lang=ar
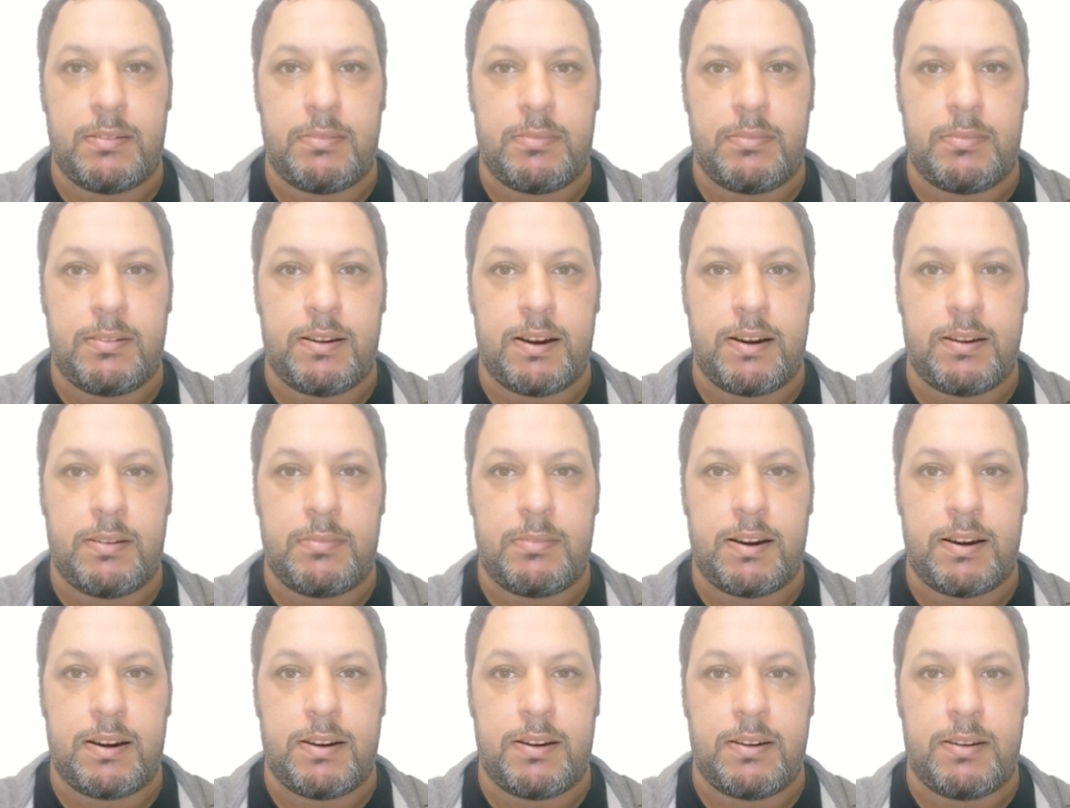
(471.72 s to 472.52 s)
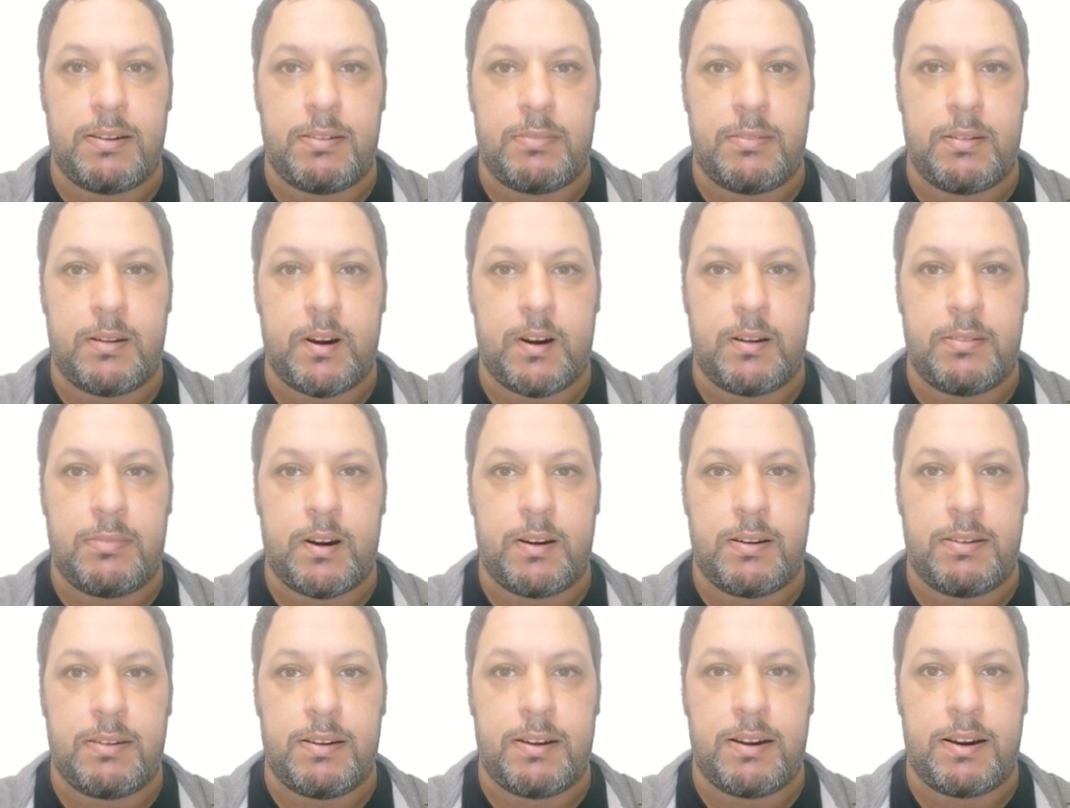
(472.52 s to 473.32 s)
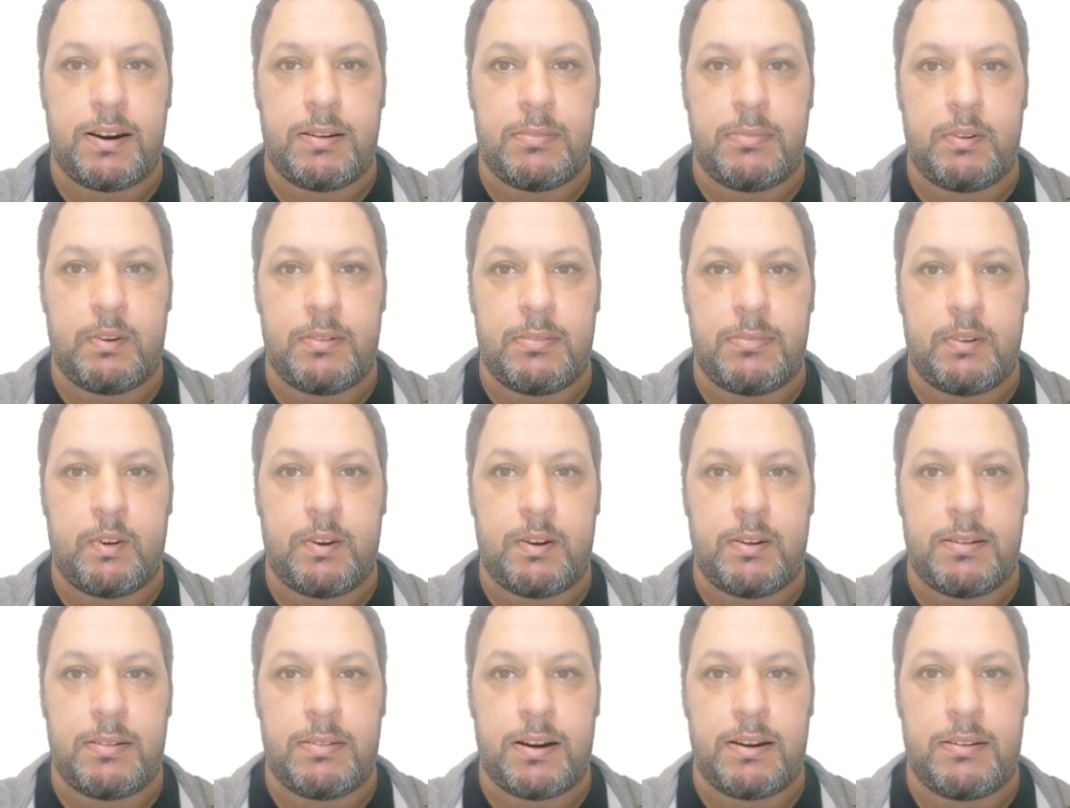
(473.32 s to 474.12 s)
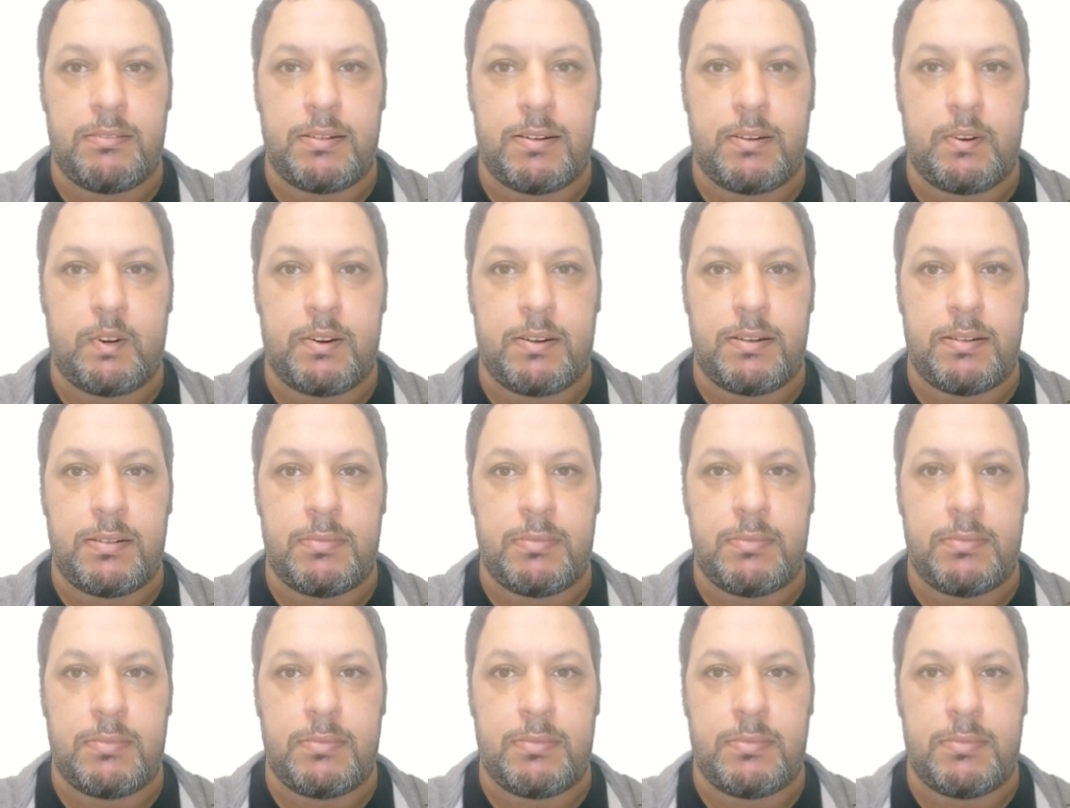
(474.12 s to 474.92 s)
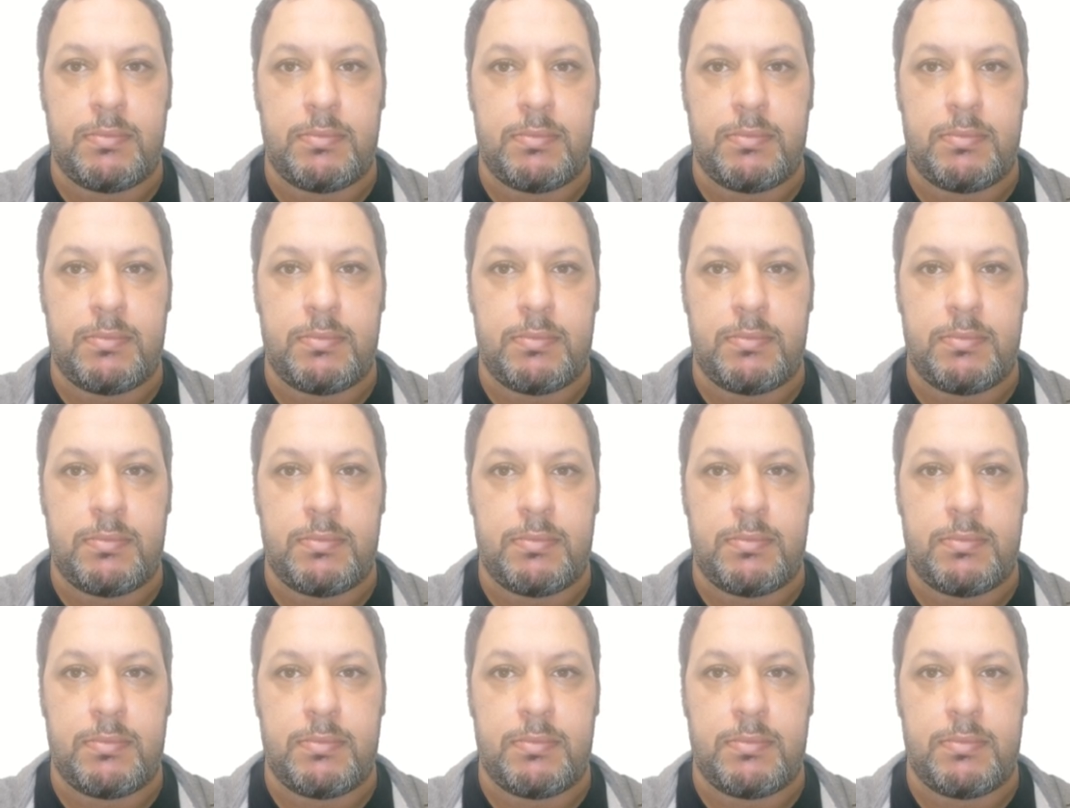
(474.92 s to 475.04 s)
هنالك ربما دولا في الشرق الاوسط